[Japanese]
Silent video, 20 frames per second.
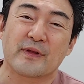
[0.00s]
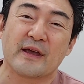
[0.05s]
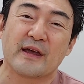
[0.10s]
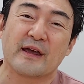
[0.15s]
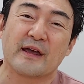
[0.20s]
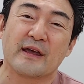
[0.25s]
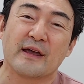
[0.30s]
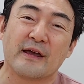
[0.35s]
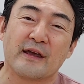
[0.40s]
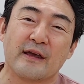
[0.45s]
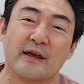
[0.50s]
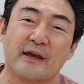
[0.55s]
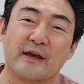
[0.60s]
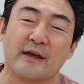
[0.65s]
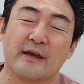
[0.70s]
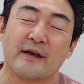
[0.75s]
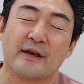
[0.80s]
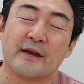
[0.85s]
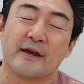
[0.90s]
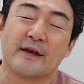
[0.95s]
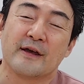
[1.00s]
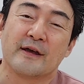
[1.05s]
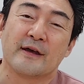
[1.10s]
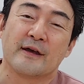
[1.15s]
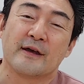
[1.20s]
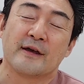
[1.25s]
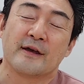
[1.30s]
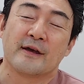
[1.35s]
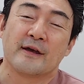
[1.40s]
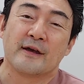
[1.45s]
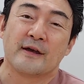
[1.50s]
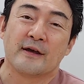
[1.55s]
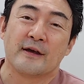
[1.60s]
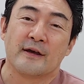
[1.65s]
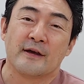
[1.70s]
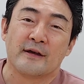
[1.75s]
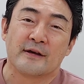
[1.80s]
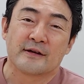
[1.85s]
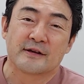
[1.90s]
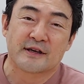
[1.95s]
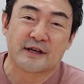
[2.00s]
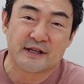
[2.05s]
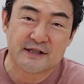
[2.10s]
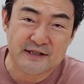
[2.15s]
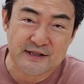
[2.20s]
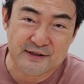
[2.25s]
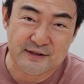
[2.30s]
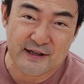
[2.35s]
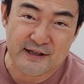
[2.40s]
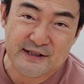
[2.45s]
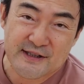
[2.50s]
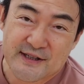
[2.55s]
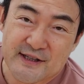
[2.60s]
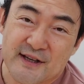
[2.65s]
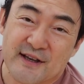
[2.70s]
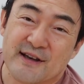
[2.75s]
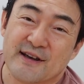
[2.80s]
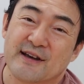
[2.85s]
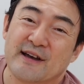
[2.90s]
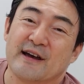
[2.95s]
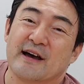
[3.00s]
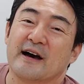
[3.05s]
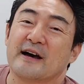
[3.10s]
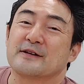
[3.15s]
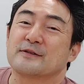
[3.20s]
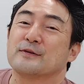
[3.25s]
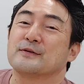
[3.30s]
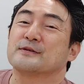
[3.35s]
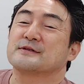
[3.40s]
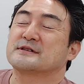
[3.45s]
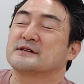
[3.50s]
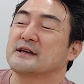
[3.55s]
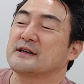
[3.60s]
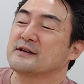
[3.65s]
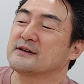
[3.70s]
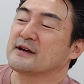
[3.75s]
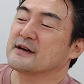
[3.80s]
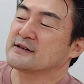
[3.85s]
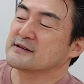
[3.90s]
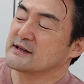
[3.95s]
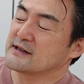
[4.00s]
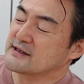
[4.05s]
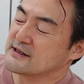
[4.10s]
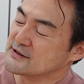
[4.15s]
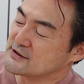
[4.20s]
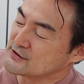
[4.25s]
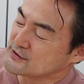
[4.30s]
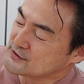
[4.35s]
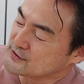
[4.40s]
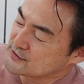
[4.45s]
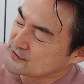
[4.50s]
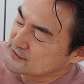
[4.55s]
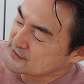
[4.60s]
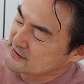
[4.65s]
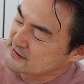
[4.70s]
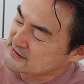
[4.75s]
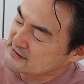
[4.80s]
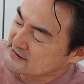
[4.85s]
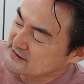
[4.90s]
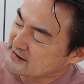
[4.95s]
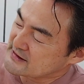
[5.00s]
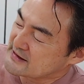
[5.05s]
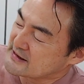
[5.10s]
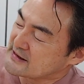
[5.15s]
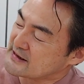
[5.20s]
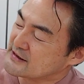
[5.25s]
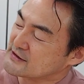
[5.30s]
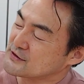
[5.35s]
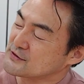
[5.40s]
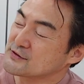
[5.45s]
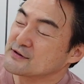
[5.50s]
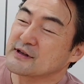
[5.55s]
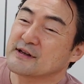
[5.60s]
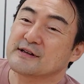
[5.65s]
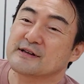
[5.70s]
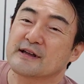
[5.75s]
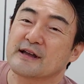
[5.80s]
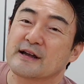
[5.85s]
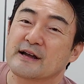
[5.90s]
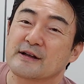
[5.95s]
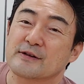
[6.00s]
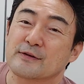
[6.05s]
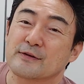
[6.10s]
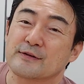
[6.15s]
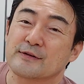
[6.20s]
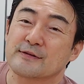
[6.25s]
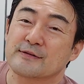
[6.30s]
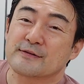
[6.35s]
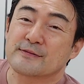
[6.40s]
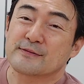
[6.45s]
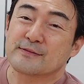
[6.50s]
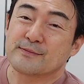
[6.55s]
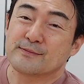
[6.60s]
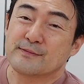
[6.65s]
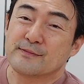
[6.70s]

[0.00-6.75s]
えー、キッスですあの1979年ですが70年代あの